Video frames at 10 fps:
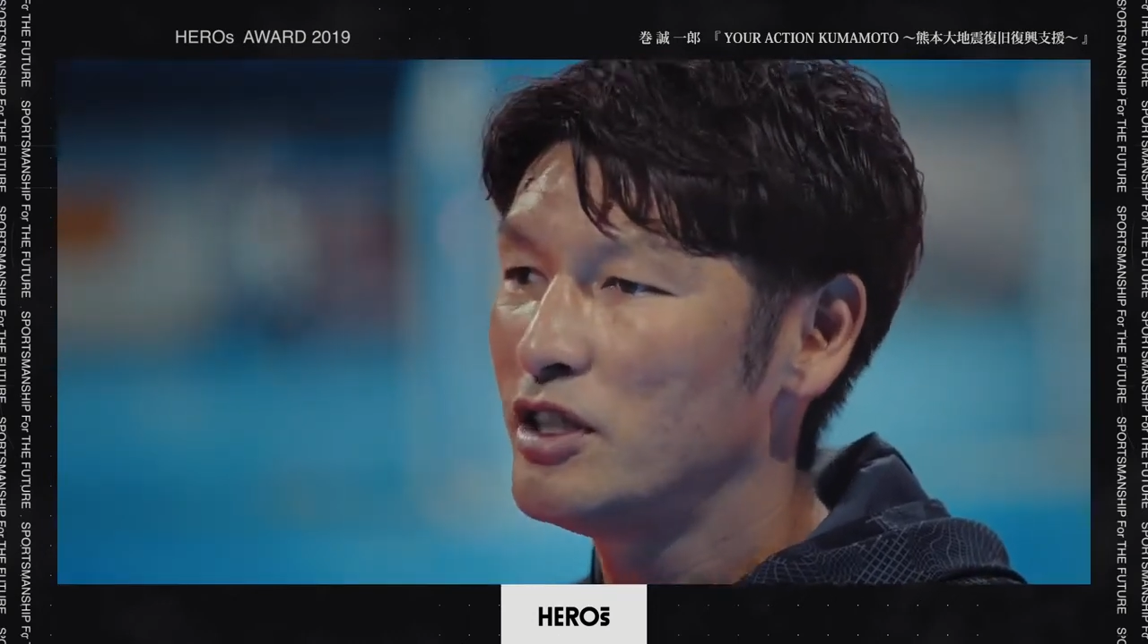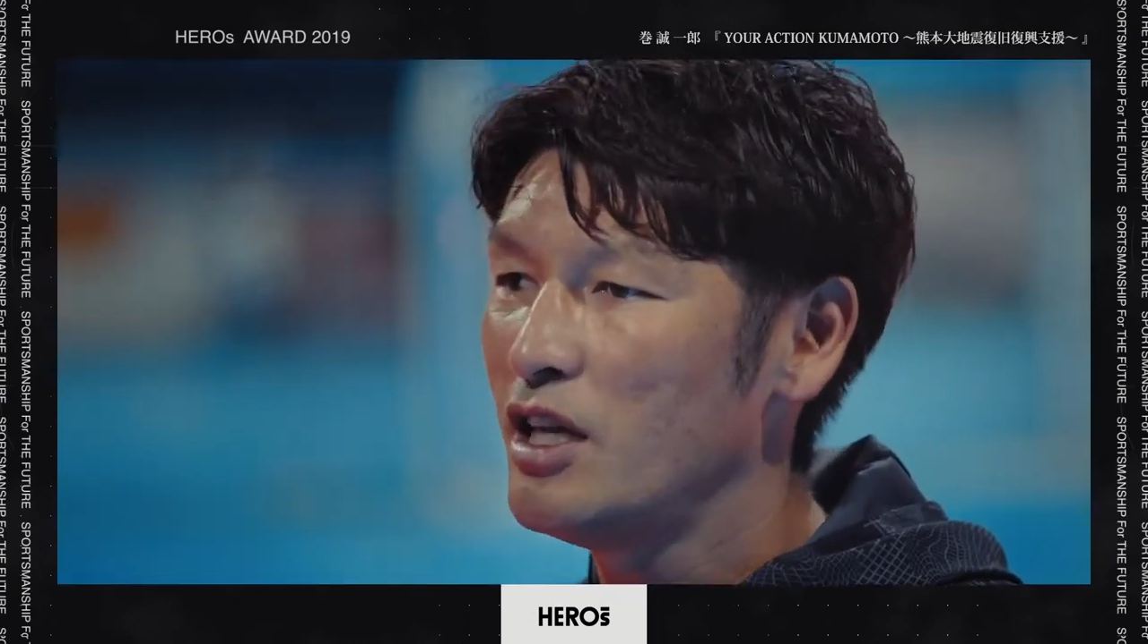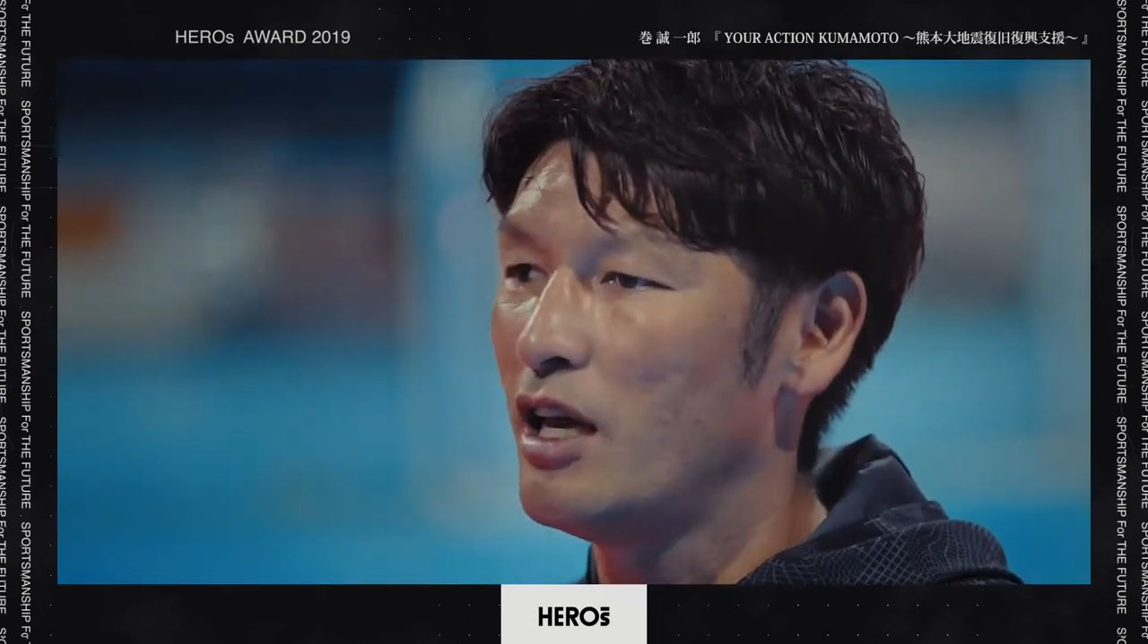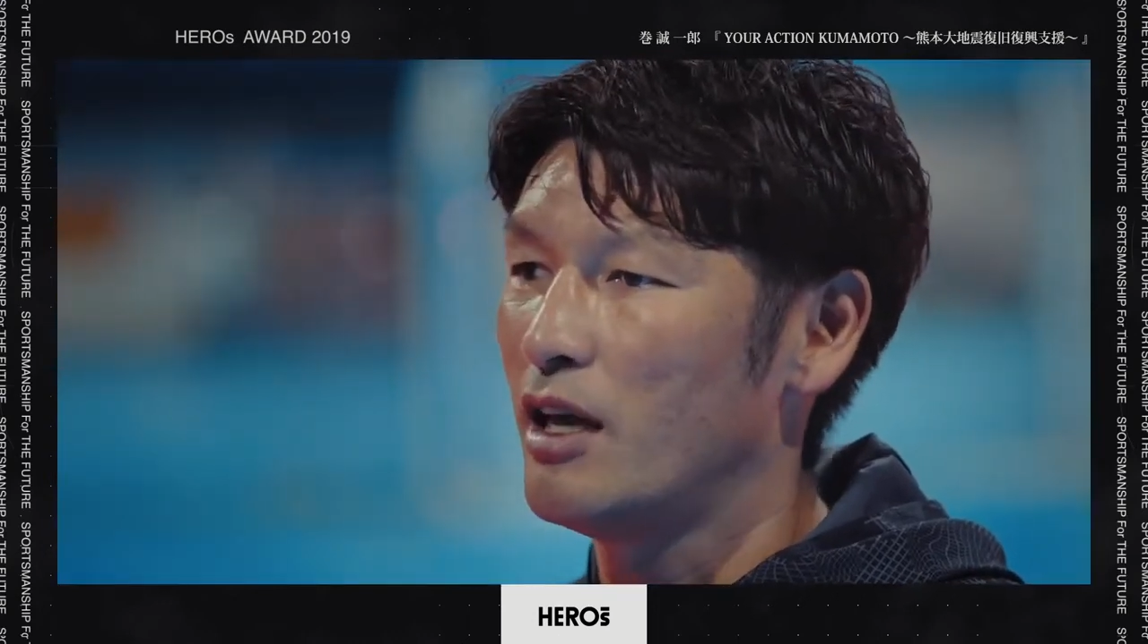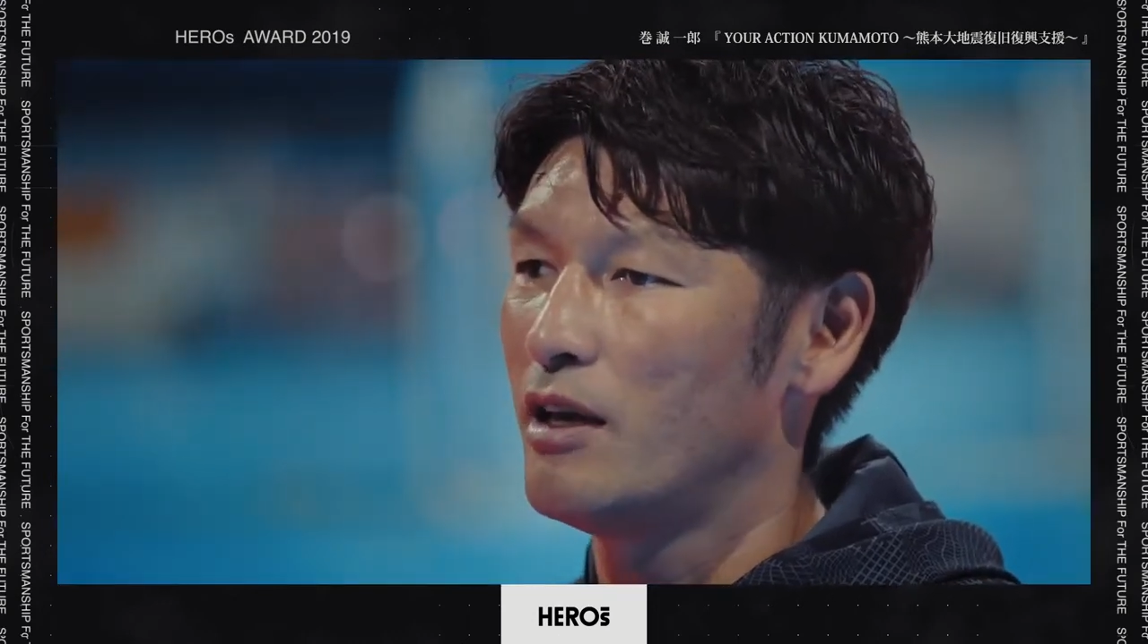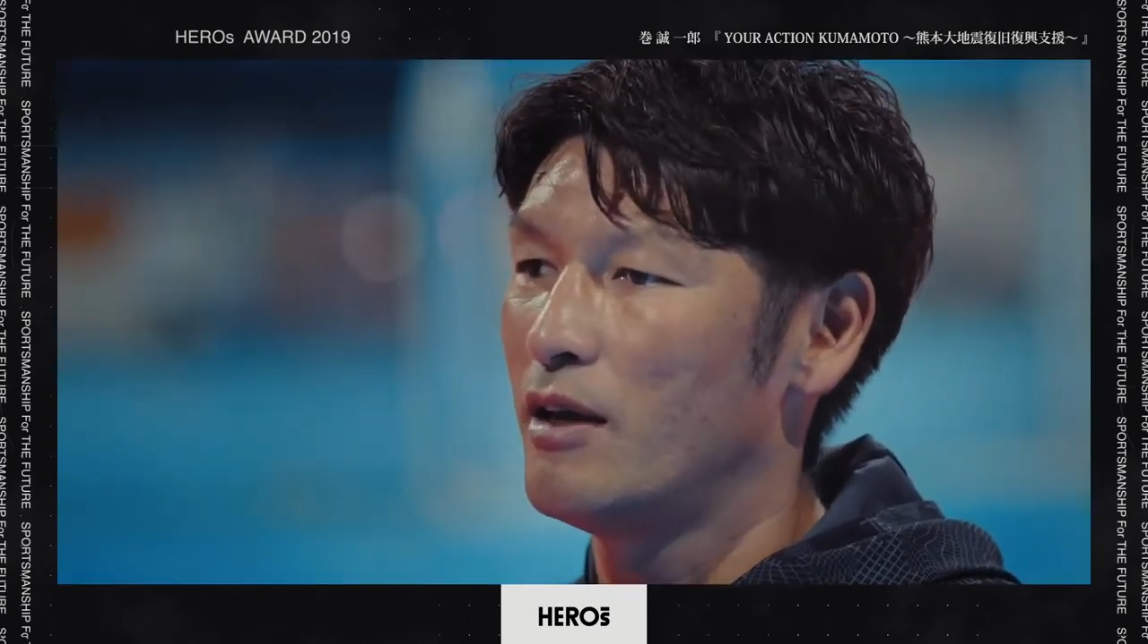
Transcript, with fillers: して